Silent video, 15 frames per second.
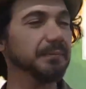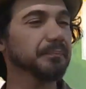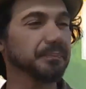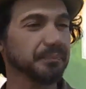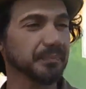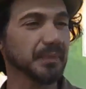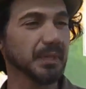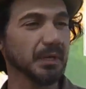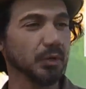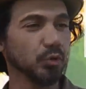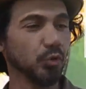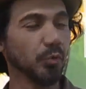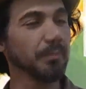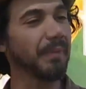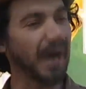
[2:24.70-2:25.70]

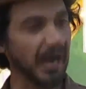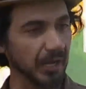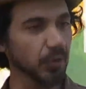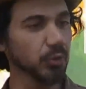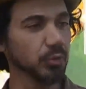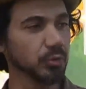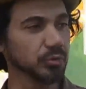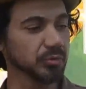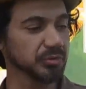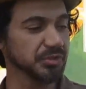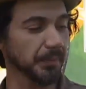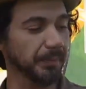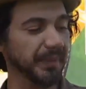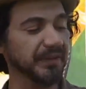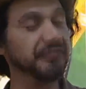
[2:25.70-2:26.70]
in un bairro
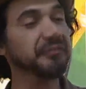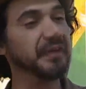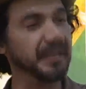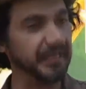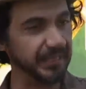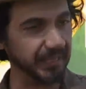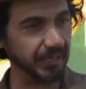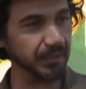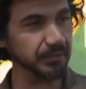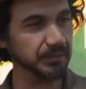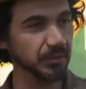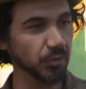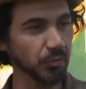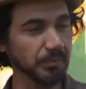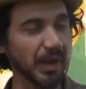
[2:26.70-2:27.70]
di periferia, un
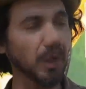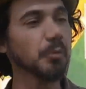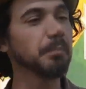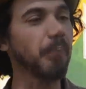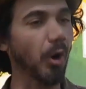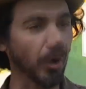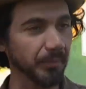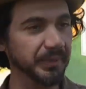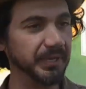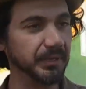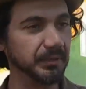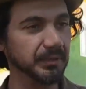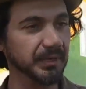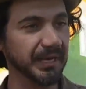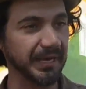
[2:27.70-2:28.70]
um bairro pobre,
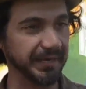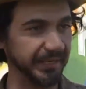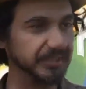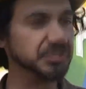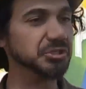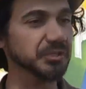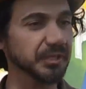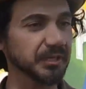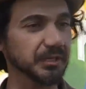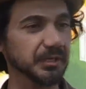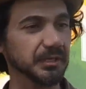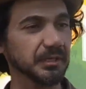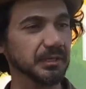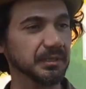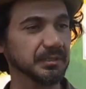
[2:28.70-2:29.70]
carente
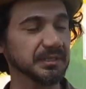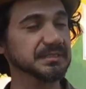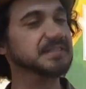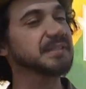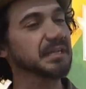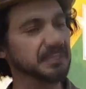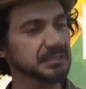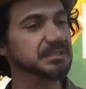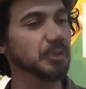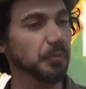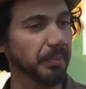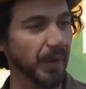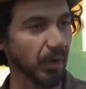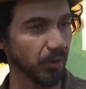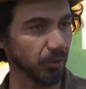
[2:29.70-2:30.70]
della città di São
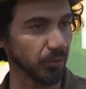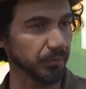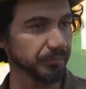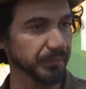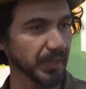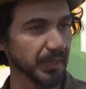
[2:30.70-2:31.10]
Paulo.